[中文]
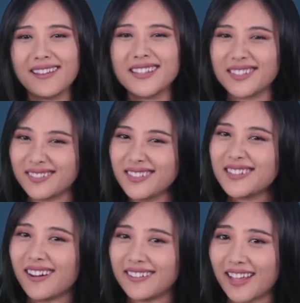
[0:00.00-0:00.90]
有一
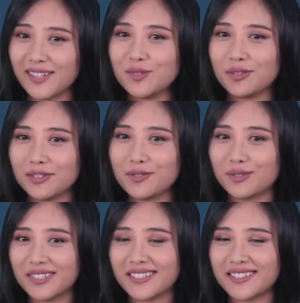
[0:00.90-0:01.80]
点男权
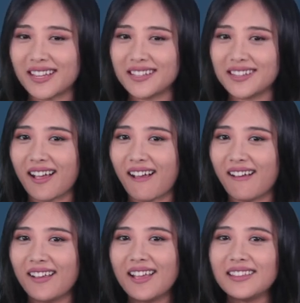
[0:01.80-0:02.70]
主义的嫌疑哈，